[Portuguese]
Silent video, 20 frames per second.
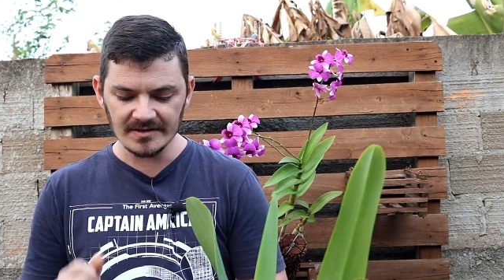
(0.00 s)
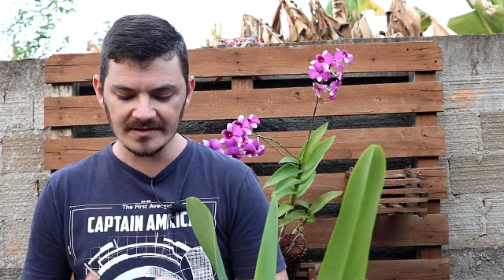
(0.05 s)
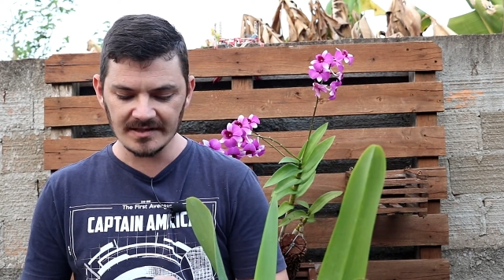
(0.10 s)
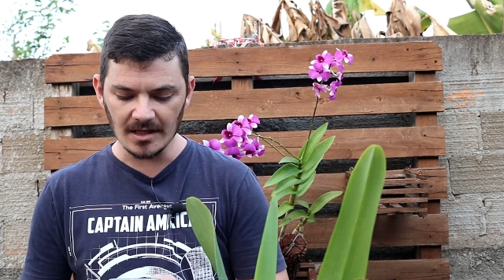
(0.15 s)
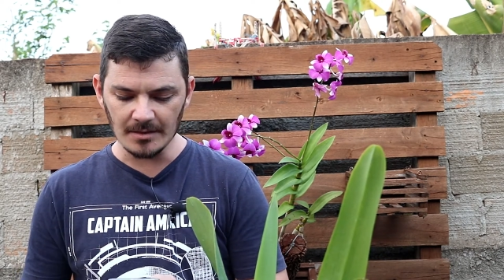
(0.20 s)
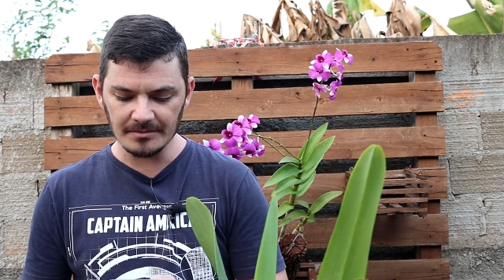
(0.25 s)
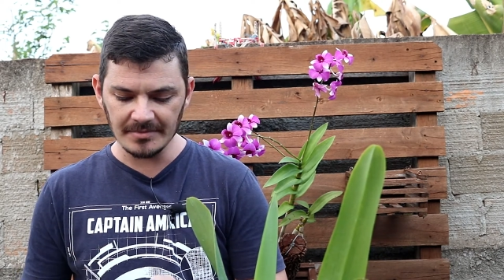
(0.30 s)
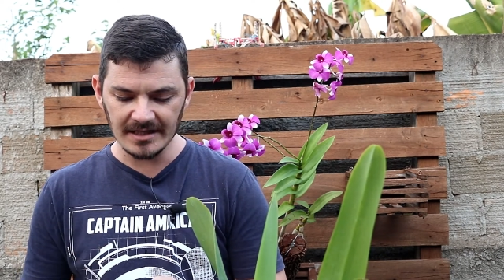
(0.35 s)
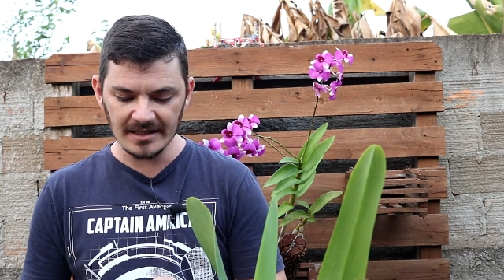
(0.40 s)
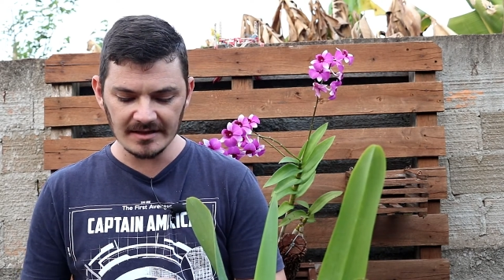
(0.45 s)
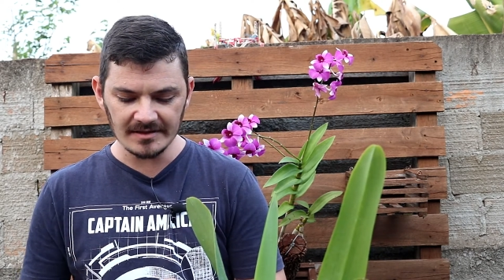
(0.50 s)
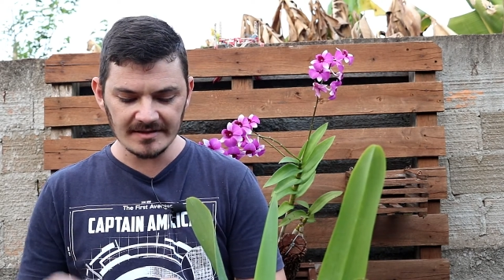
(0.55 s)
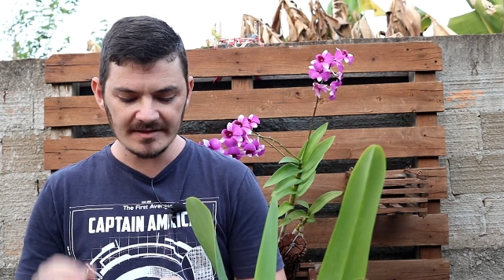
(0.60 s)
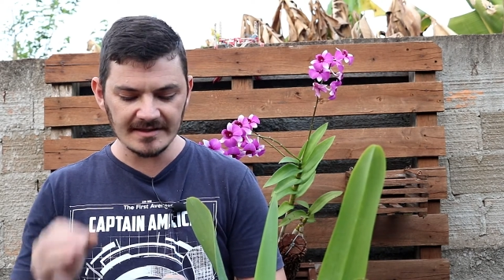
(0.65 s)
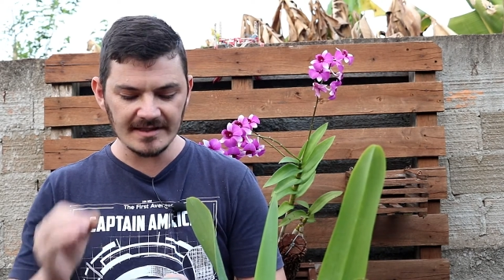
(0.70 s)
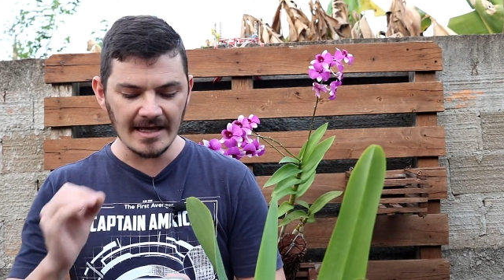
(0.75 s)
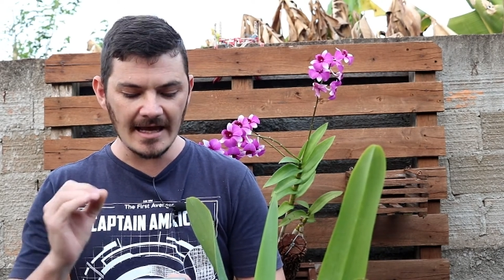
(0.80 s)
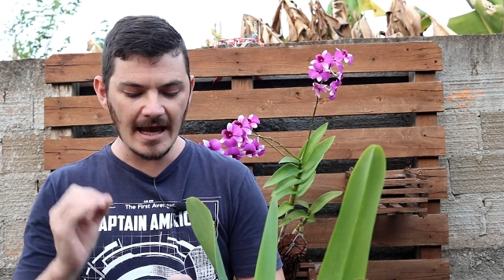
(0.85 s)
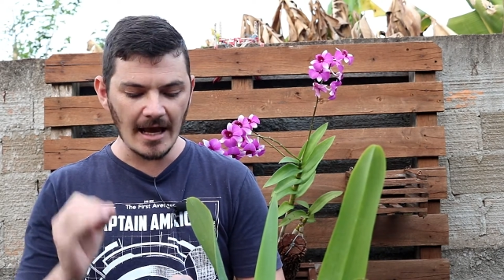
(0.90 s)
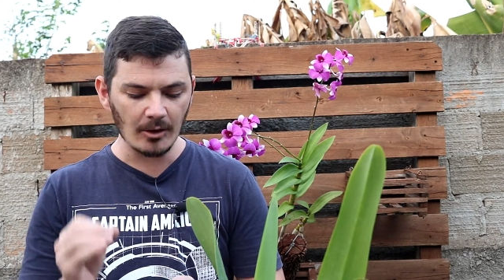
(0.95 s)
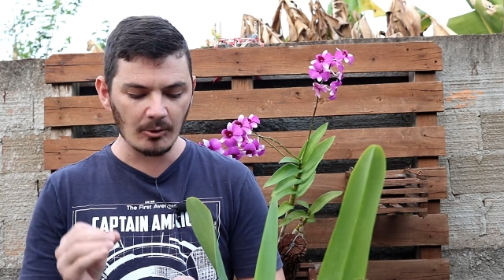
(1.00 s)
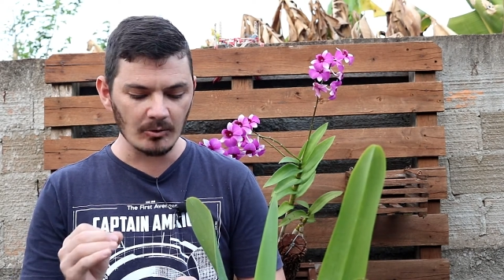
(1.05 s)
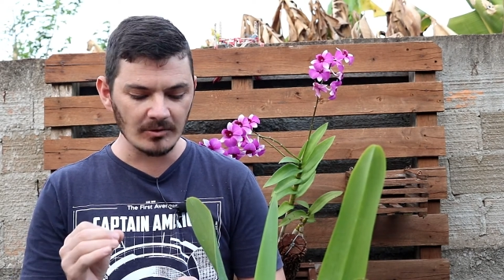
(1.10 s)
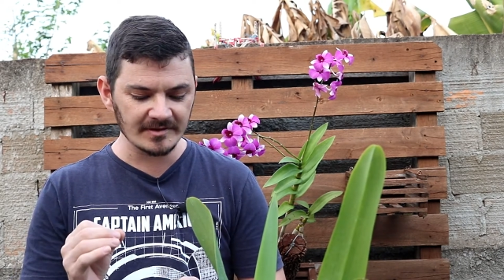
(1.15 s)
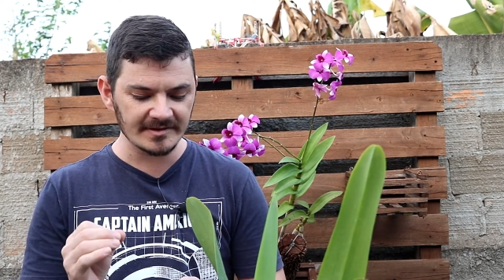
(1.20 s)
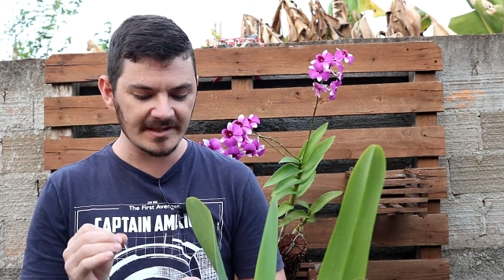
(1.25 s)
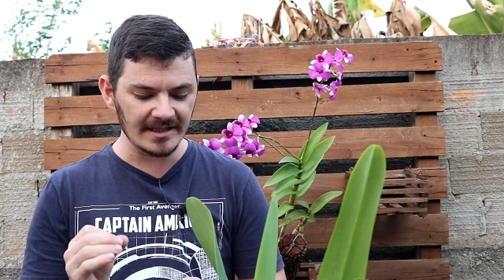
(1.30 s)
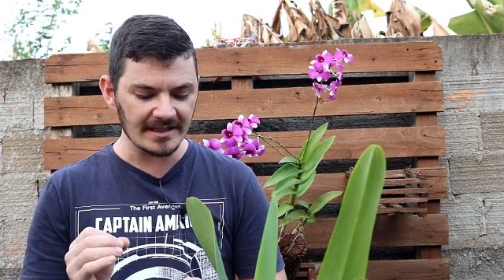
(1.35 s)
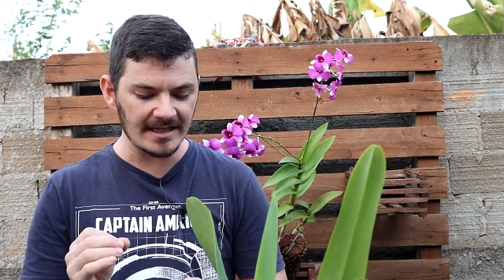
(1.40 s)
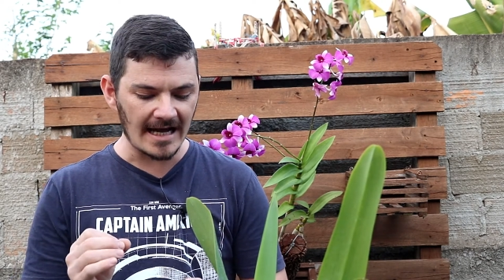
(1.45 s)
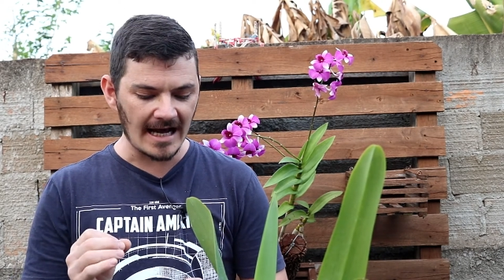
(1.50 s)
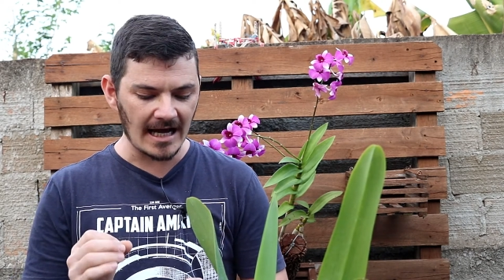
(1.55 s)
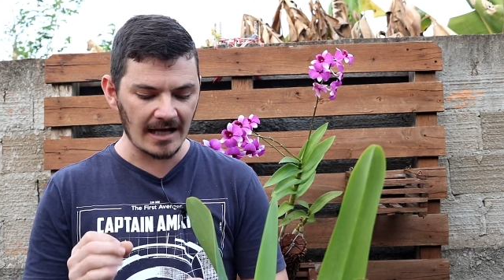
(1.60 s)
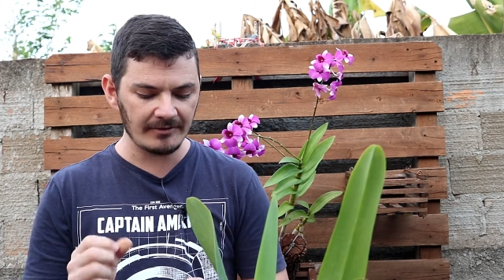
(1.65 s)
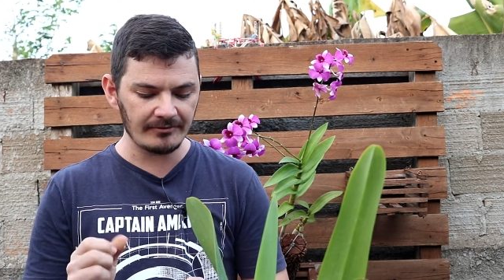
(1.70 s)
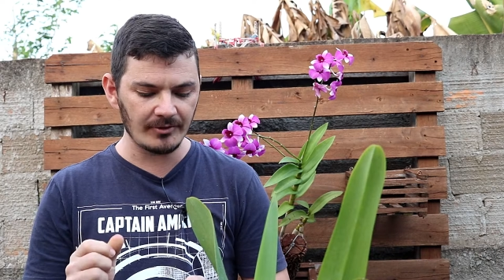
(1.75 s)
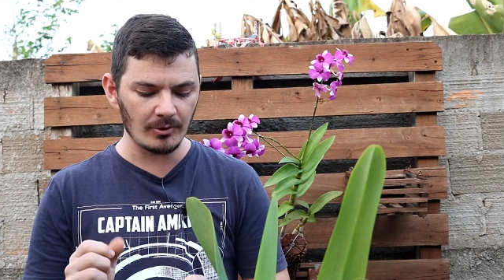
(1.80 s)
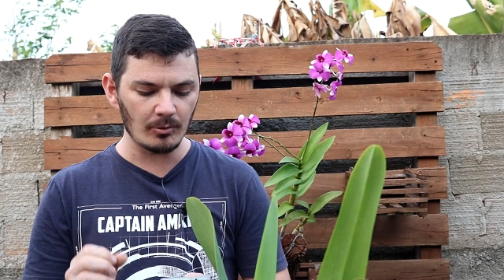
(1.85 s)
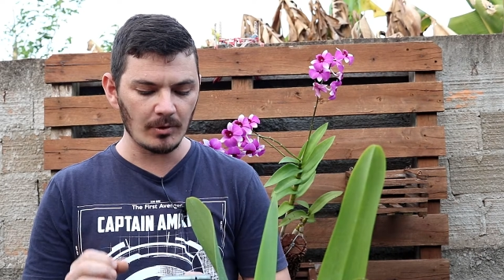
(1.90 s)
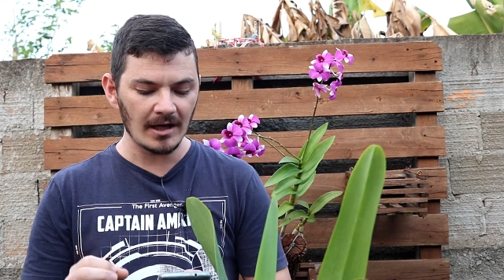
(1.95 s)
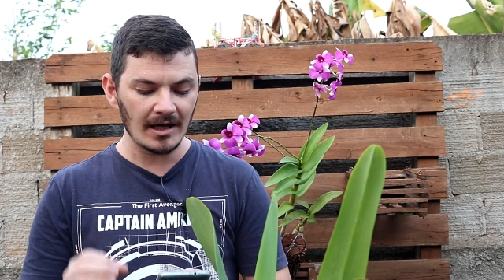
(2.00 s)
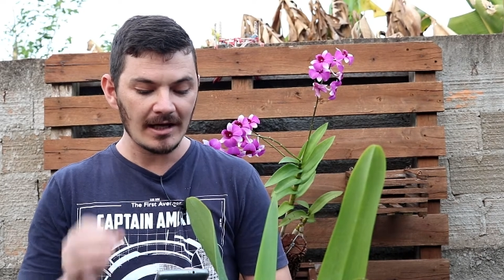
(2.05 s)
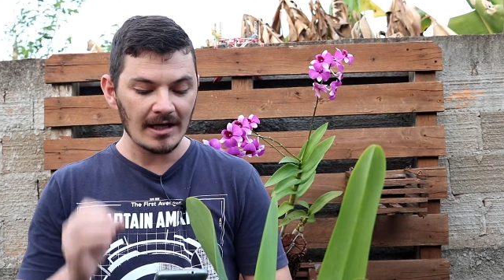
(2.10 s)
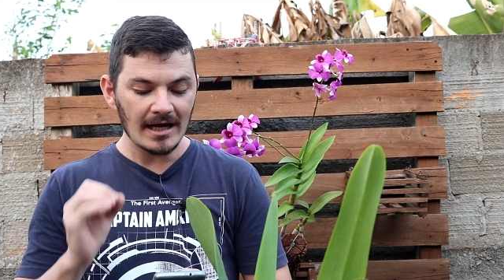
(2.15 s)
saber se é aconselhável